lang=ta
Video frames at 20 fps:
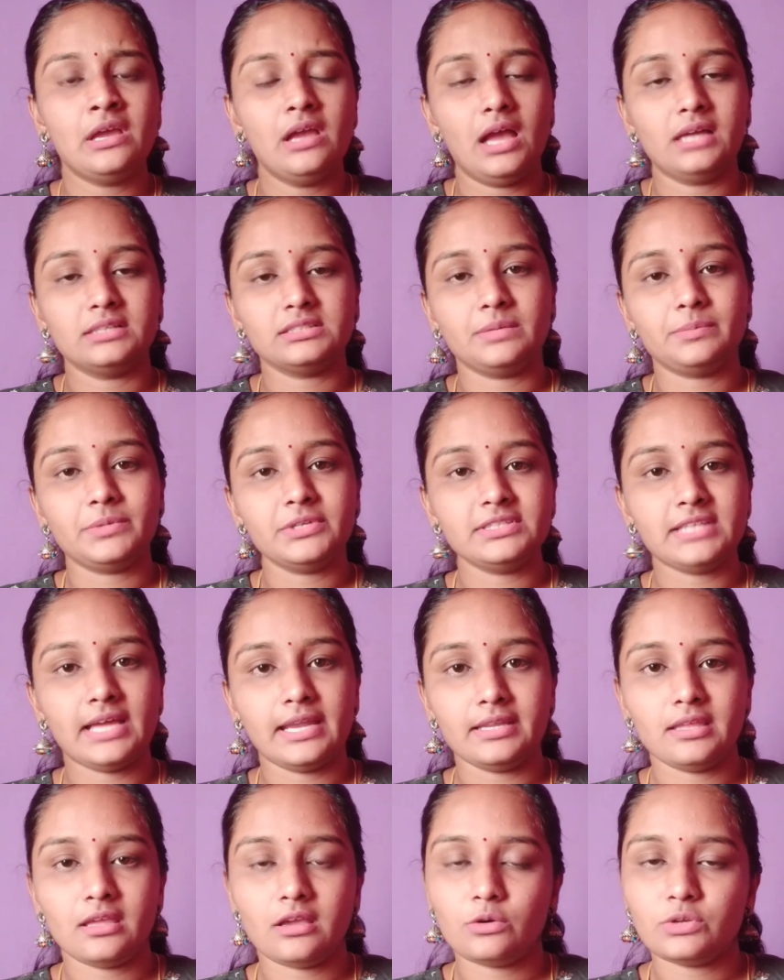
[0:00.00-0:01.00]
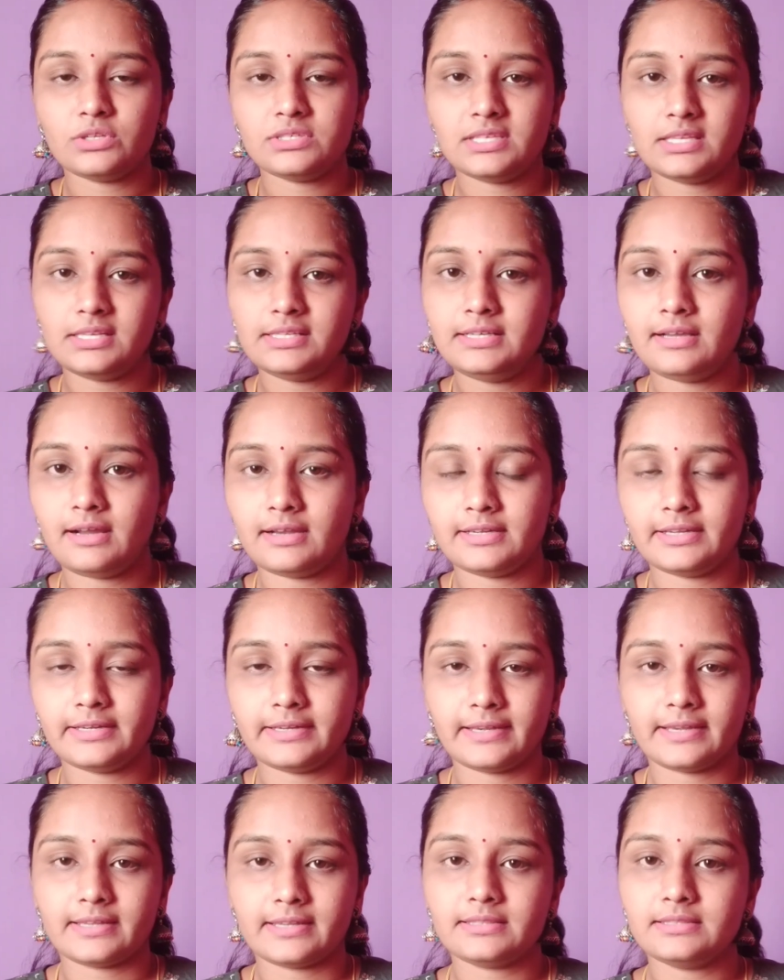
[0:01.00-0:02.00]
அதுக்கப்புறம் தனியாக ஒரு சில்க்
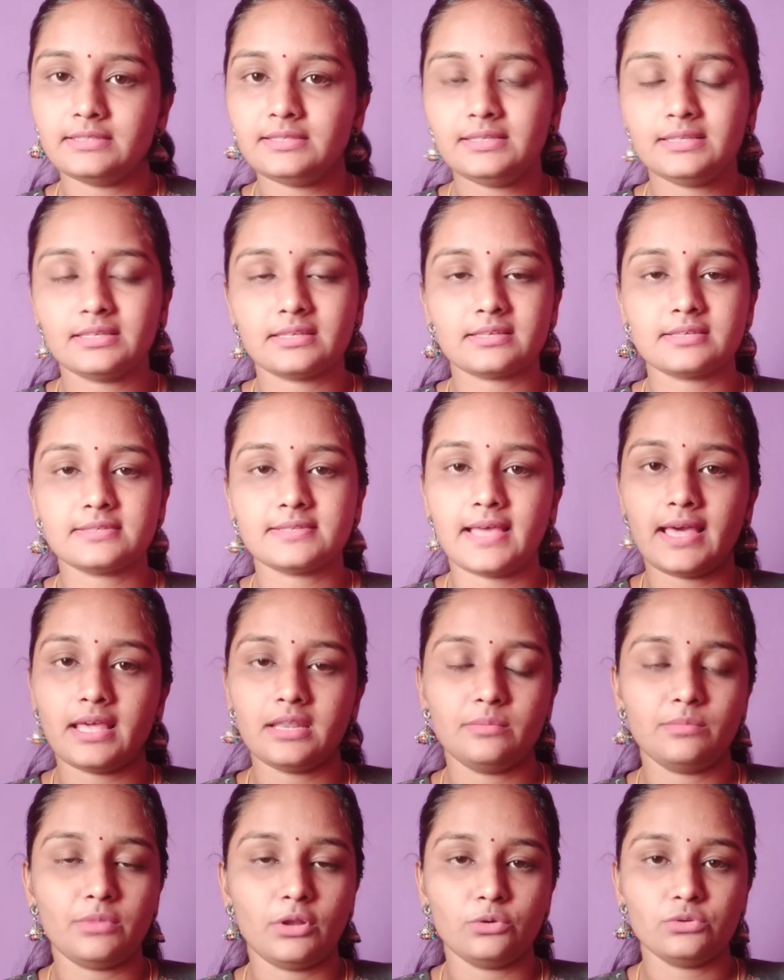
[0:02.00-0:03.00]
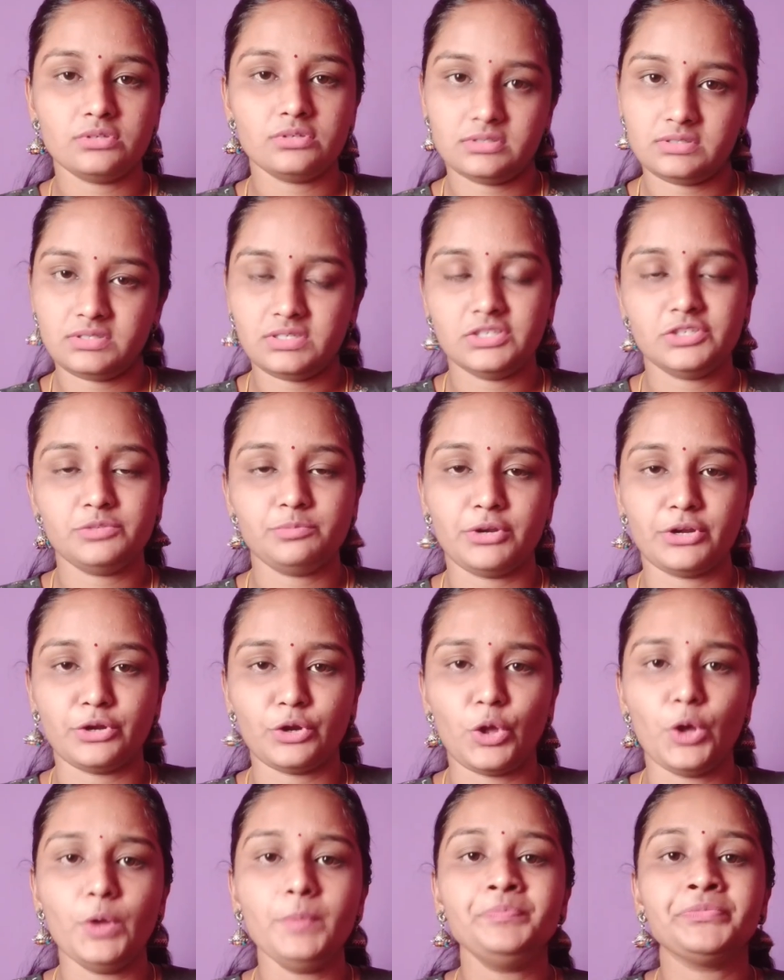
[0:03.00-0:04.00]
காட்டன் எடுத்து சாரி பிளவுஸ் ஸ்டிச்
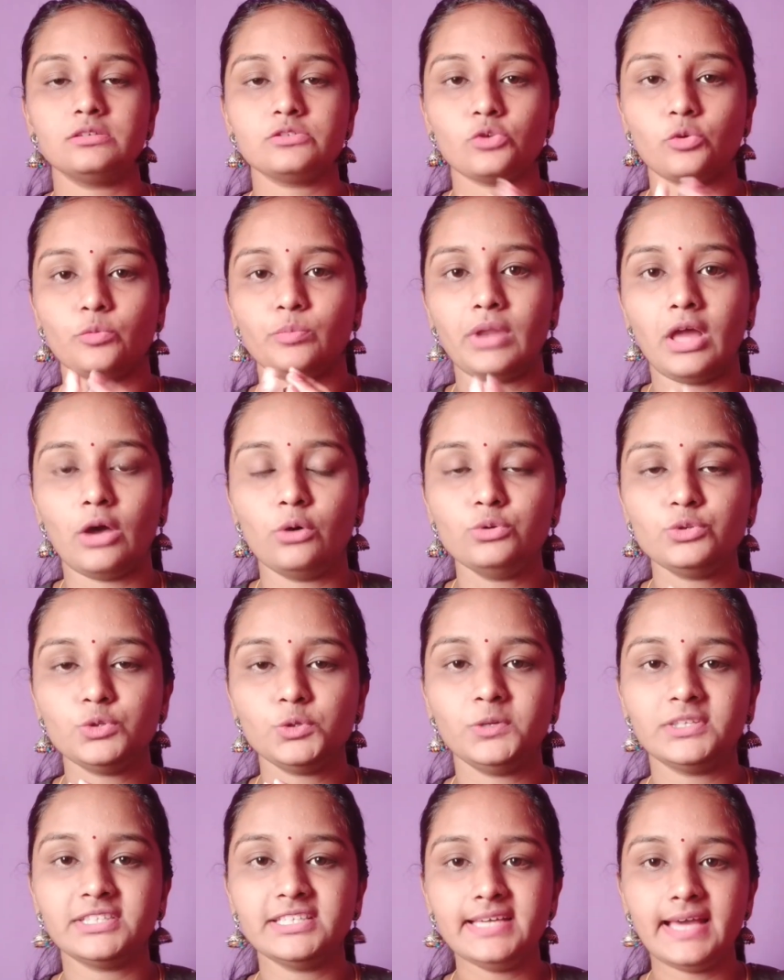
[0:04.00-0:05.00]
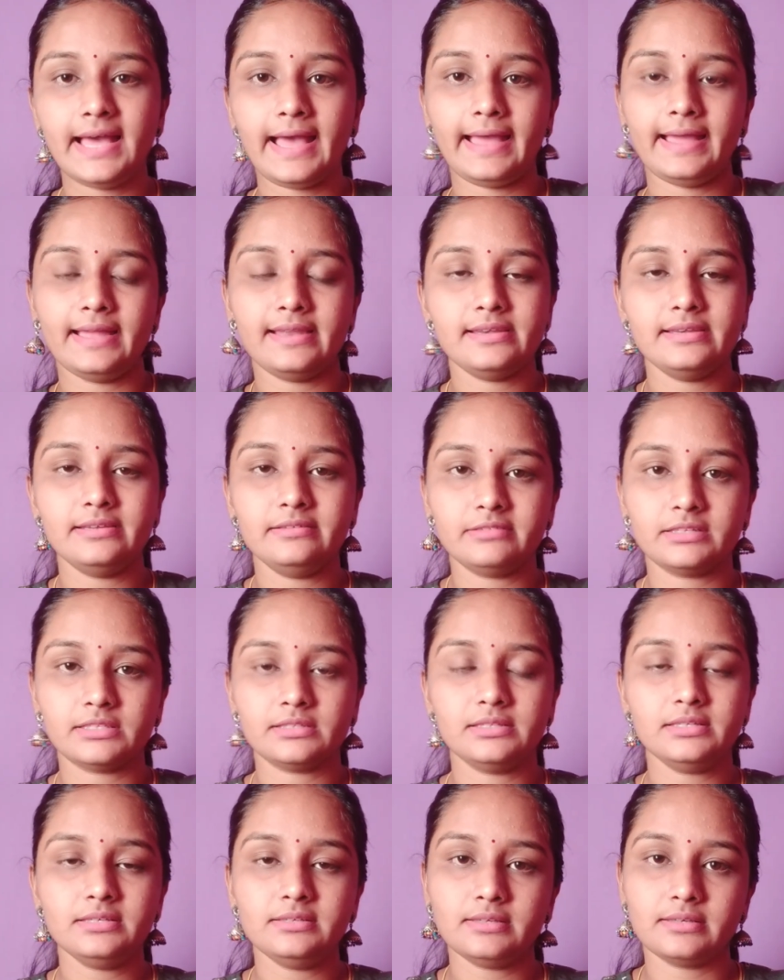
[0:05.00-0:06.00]
பண்ணோம் ஸோ பிளவுஸும் வந்து ஹேண்டு
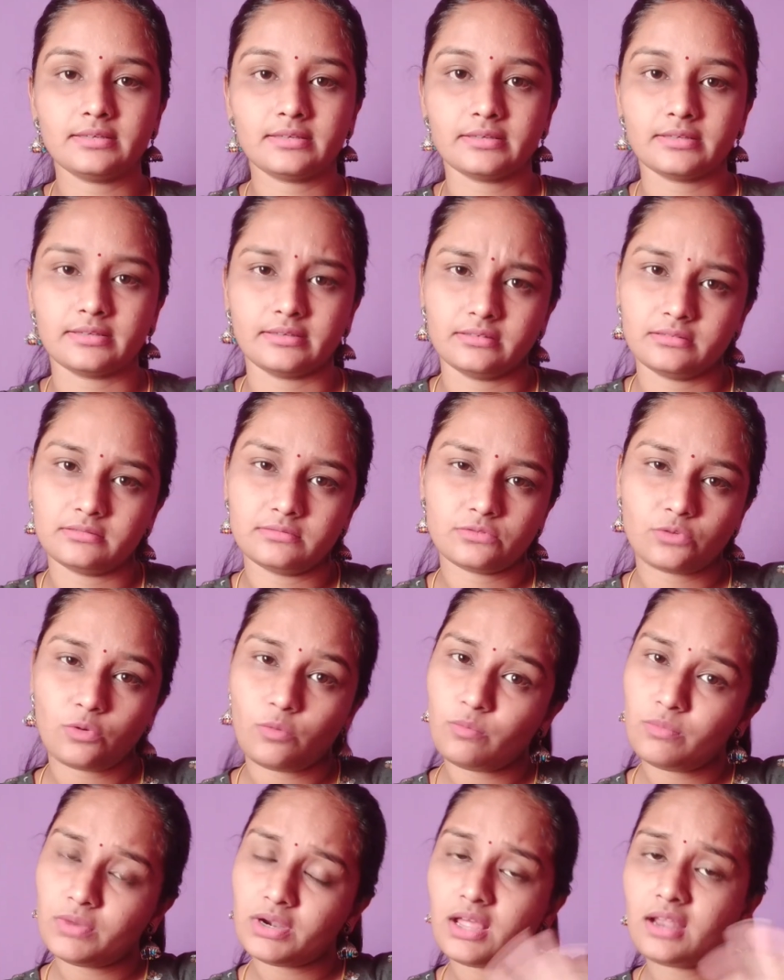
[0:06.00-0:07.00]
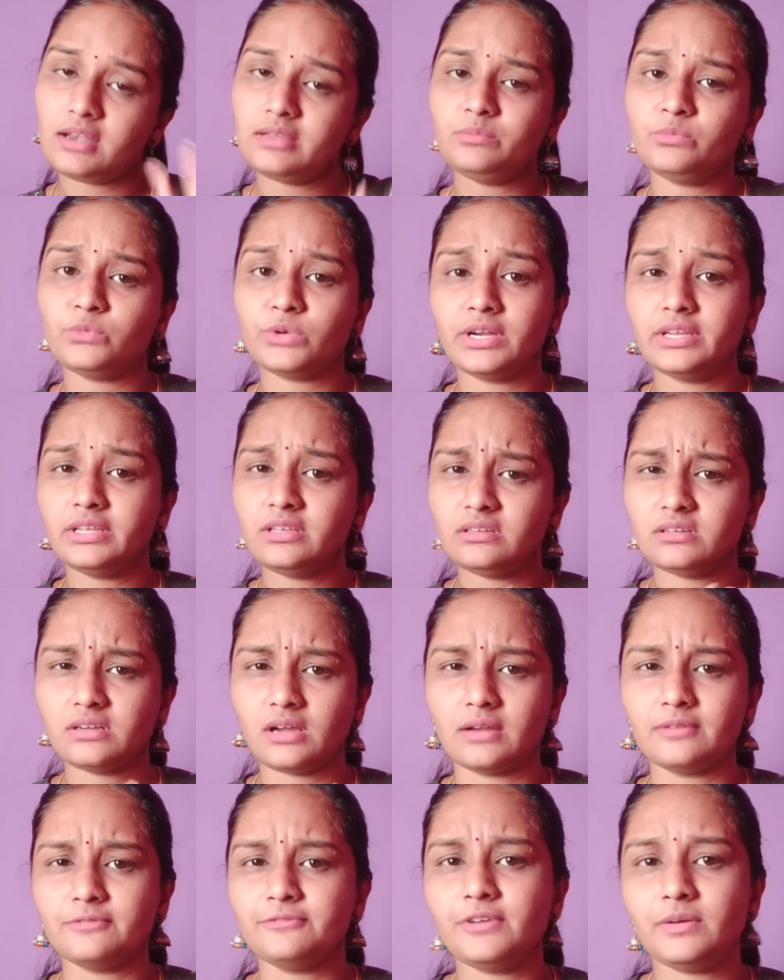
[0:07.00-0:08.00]
வந்து ரொம்ப நாளைக்கு முன்னாடியே
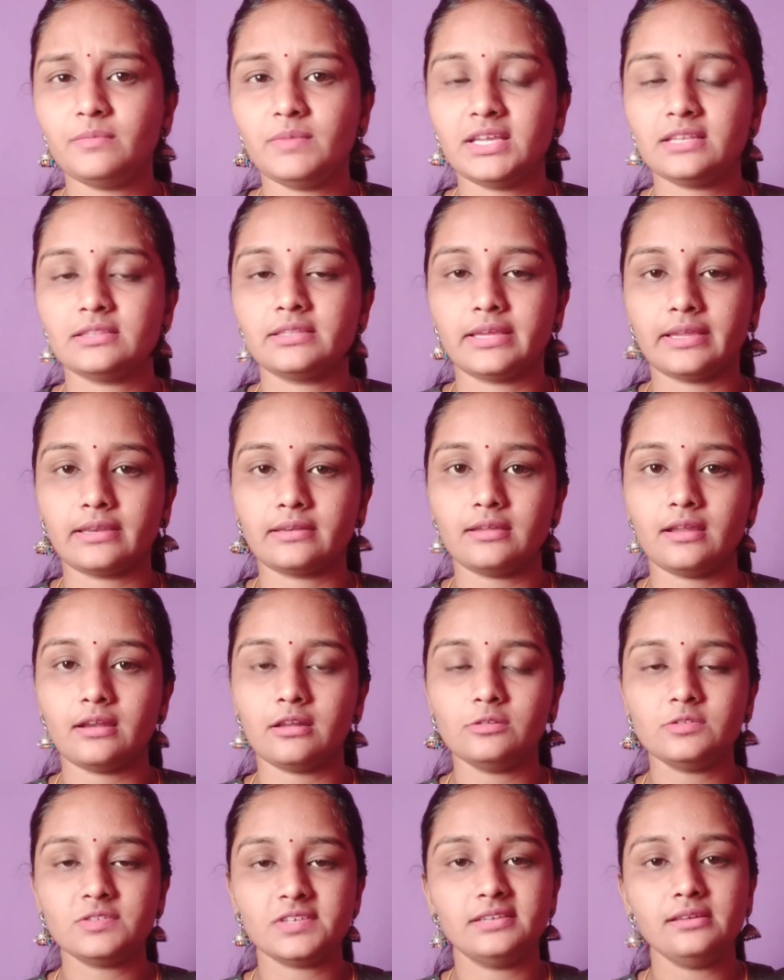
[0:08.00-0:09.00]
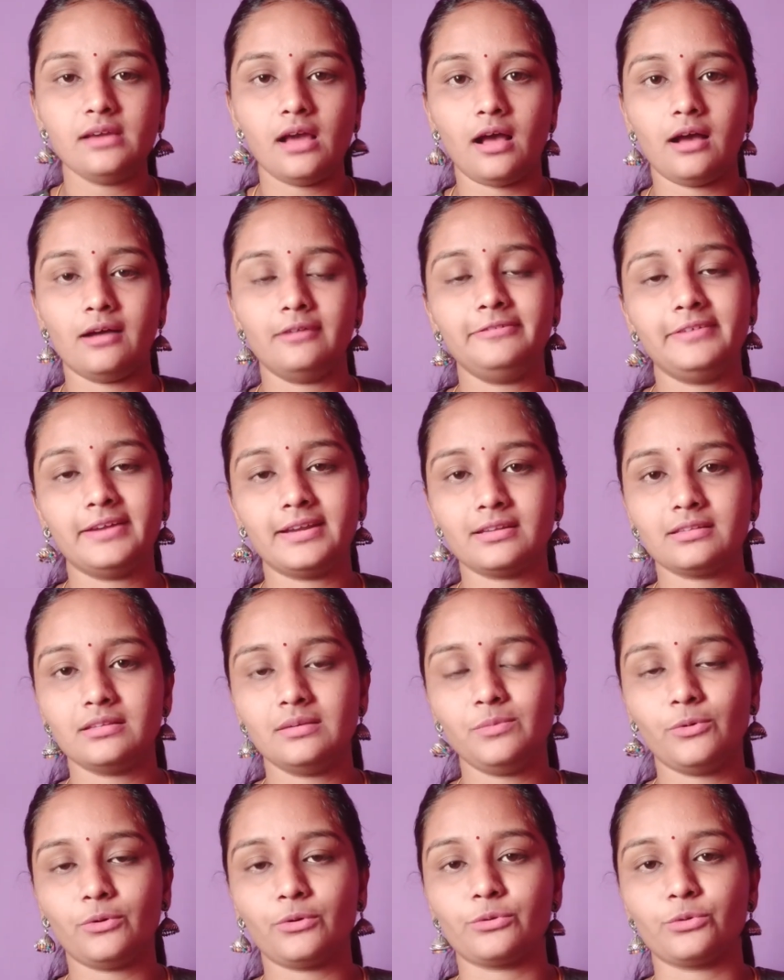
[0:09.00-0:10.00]
நான் கன்ஃபார்மாக இருந்தேன் என்னன்னாலும் சரி ஹாஃப் ஹேண்டு
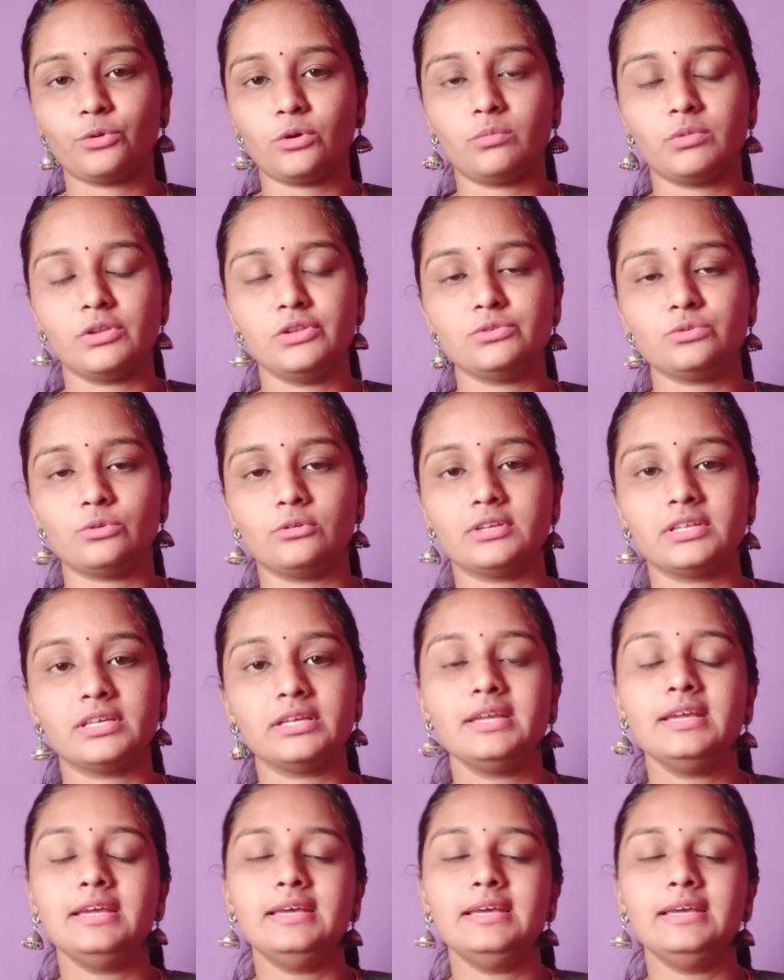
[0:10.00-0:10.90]
தான் போடணும் அப்படின்னு சொல்லிட்டு